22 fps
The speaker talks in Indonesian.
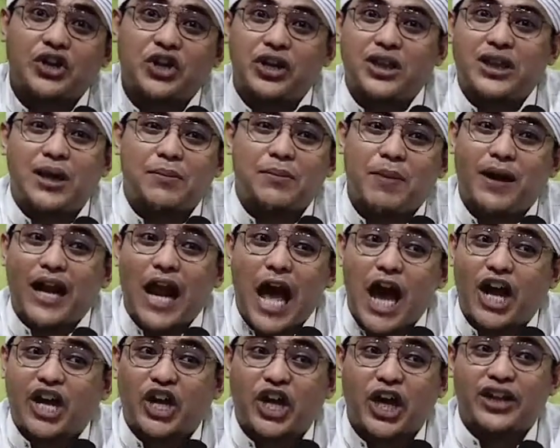kita pada
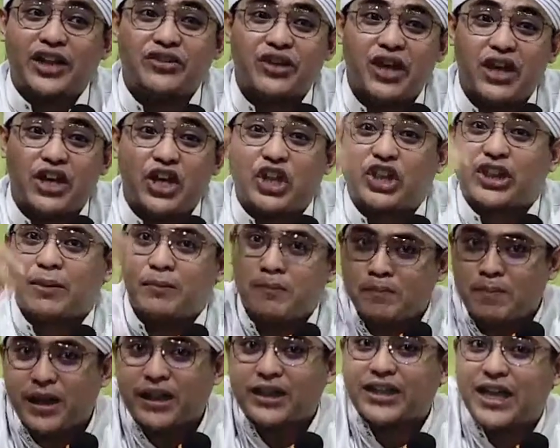hakikatnya di
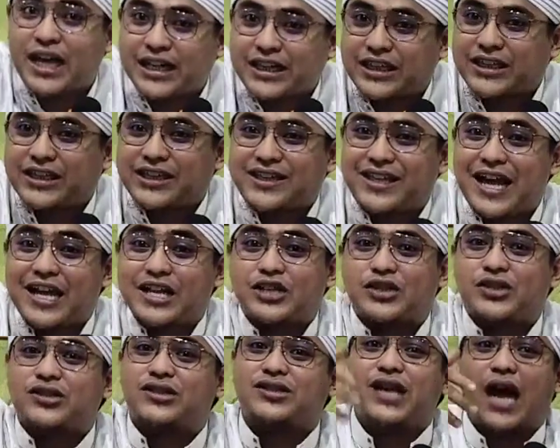tempat yang yang
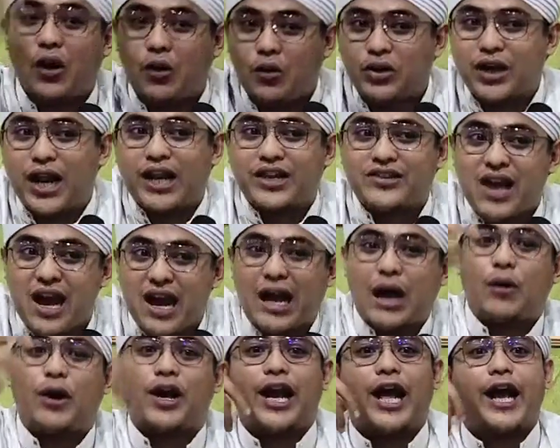jauh dari
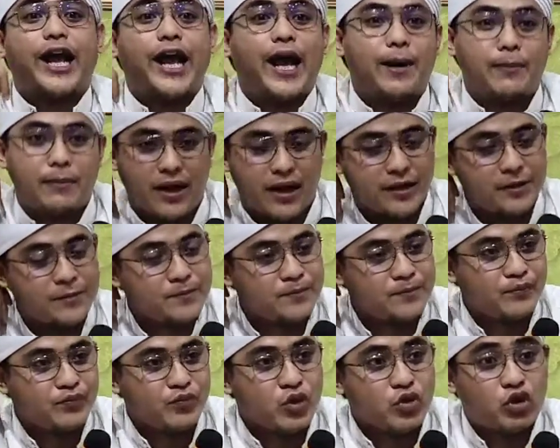jangkauan agama.
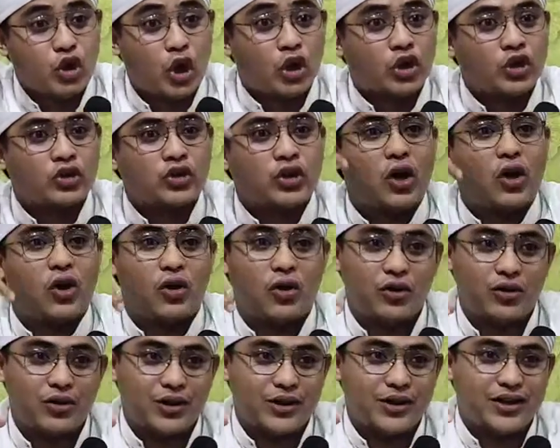
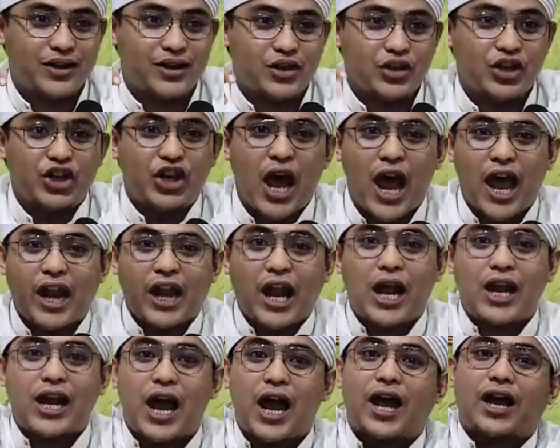Contoh di
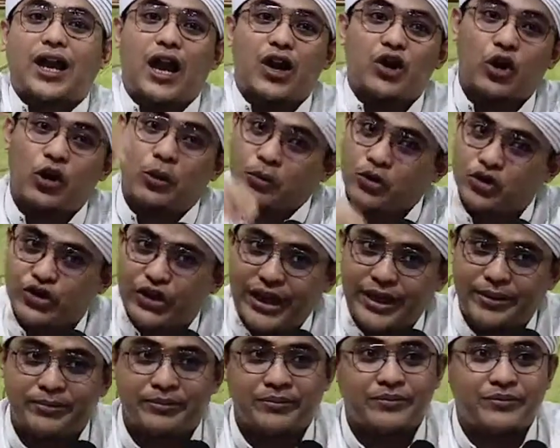daerah-daerah non
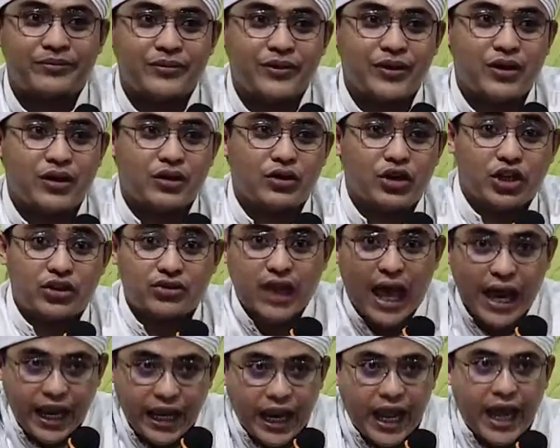muslim, di
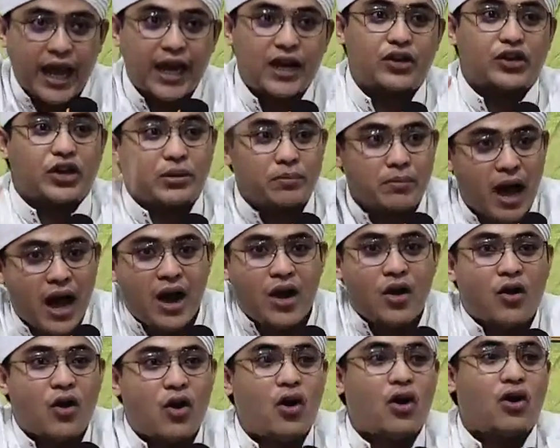Thailand, di
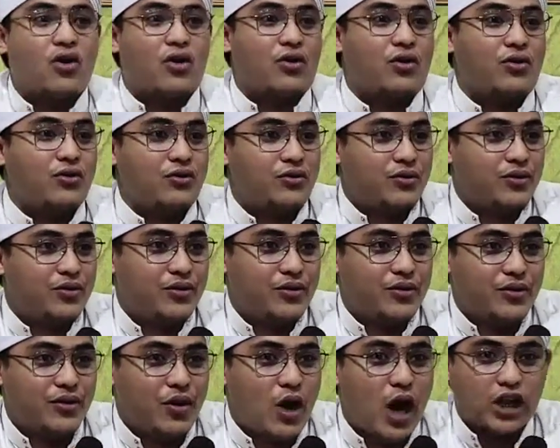Bangkok
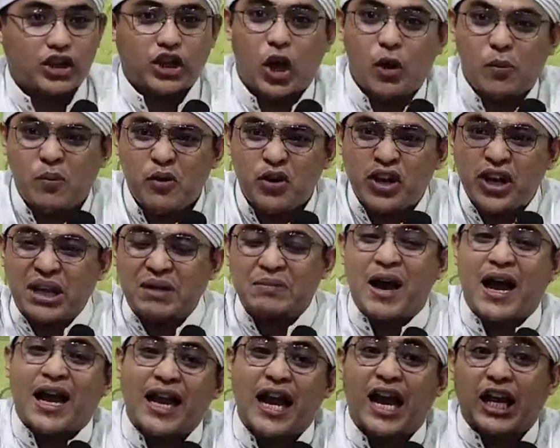ataupun di
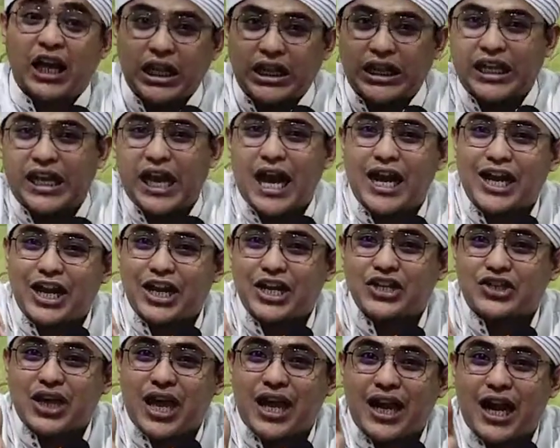mana ketika ada
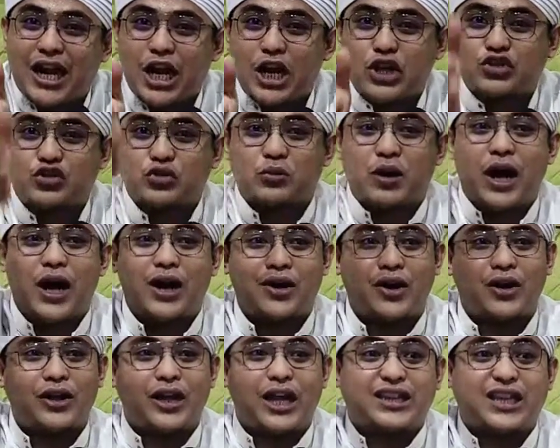di sana dan
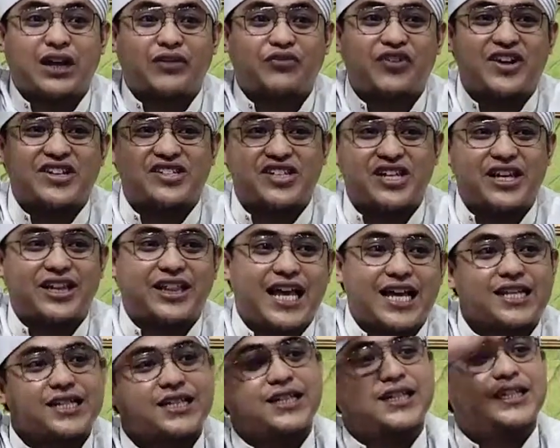subhanallah
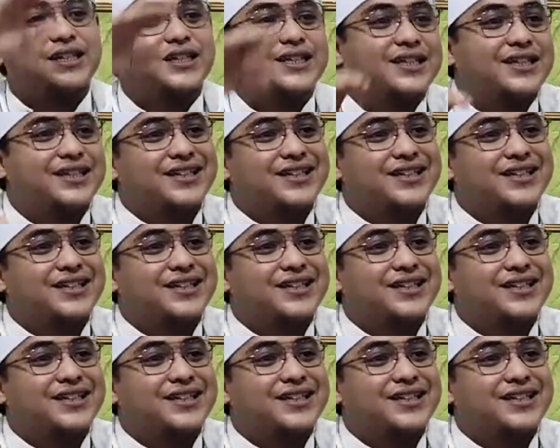terfasilitasi